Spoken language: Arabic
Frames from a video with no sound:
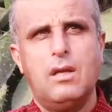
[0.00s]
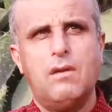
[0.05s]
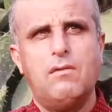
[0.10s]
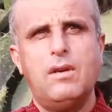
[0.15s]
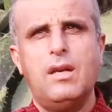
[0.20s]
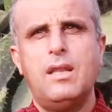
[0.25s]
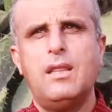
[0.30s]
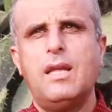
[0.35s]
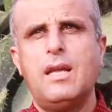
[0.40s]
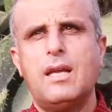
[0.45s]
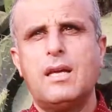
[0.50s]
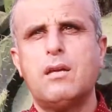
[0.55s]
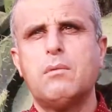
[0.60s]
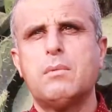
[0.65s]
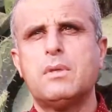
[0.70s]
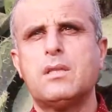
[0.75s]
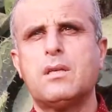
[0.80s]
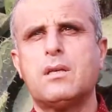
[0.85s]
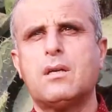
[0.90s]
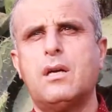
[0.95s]
فلذلك
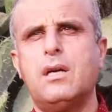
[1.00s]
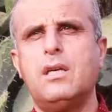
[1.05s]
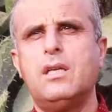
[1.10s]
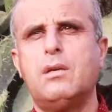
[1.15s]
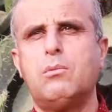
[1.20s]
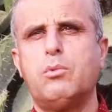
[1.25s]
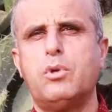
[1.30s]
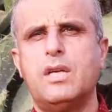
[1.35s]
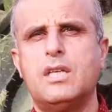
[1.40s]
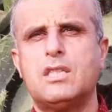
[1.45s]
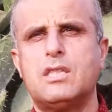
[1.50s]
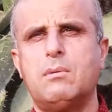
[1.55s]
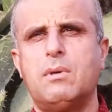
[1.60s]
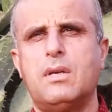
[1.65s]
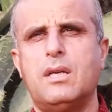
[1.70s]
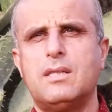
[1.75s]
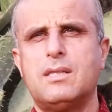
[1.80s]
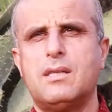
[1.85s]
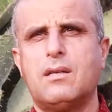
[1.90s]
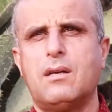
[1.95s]
المنطقة هي مناسبة
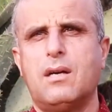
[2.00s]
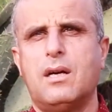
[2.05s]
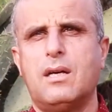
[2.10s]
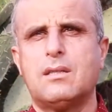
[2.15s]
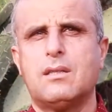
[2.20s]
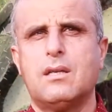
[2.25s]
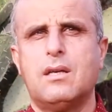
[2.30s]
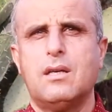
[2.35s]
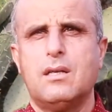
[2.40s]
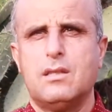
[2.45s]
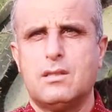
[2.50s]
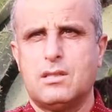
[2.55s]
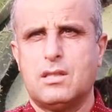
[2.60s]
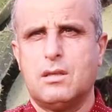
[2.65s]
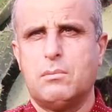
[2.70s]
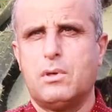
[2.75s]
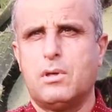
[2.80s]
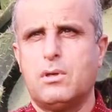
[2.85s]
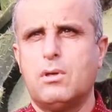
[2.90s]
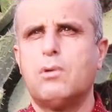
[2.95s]
لزراعة
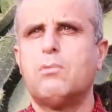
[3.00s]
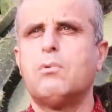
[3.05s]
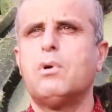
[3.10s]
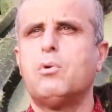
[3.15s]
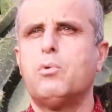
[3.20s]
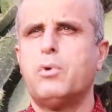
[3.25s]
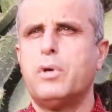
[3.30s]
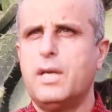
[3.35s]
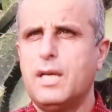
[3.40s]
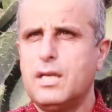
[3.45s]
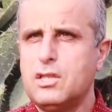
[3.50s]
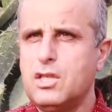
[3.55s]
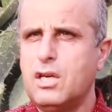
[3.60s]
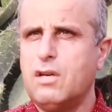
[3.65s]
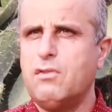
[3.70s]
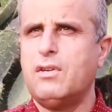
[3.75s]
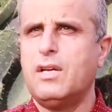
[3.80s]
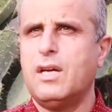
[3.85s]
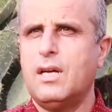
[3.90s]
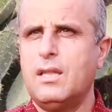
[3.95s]
الصبر وهو
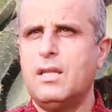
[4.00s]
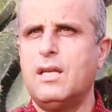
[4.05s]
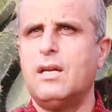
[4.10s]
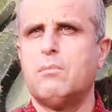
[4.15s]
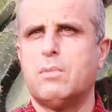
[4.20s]
ناجح في هذه